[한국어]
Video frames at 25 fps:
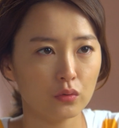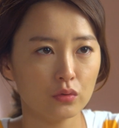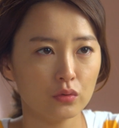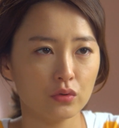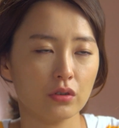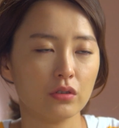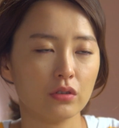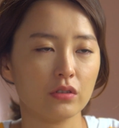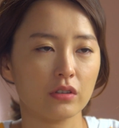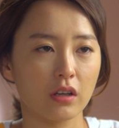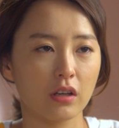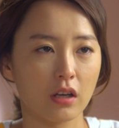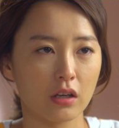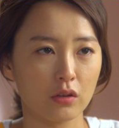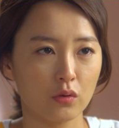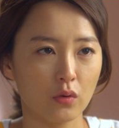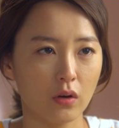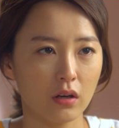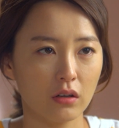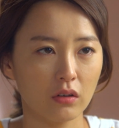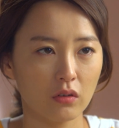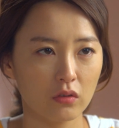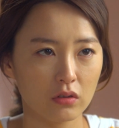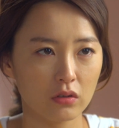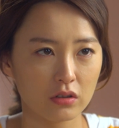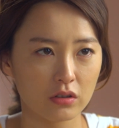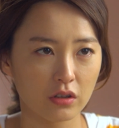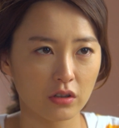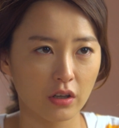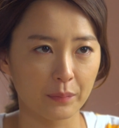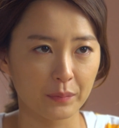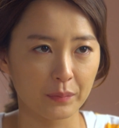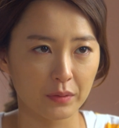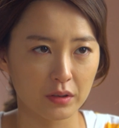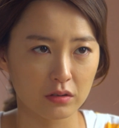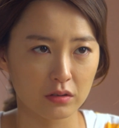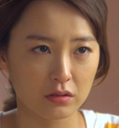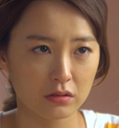온열에 개도 안 걸리는
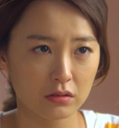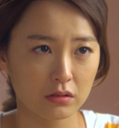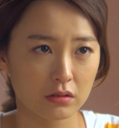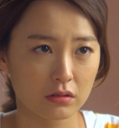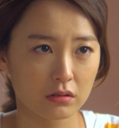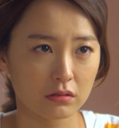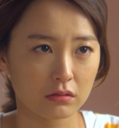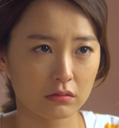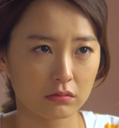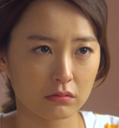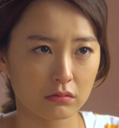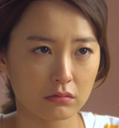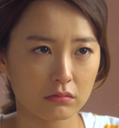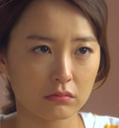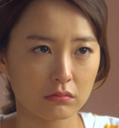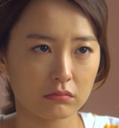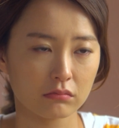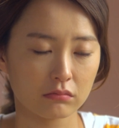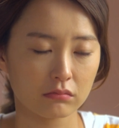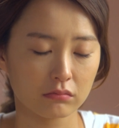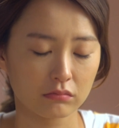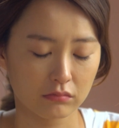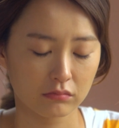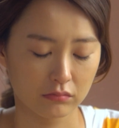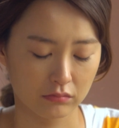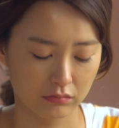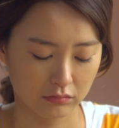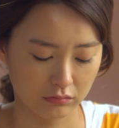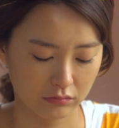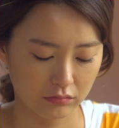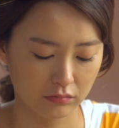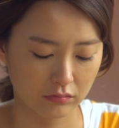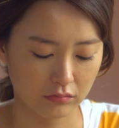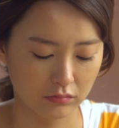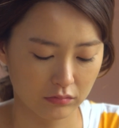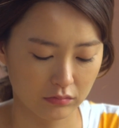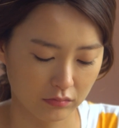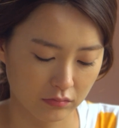감기를? 어릴
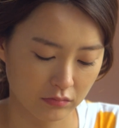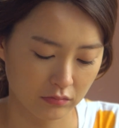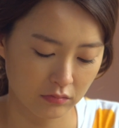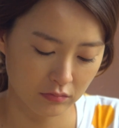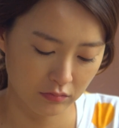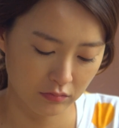때부터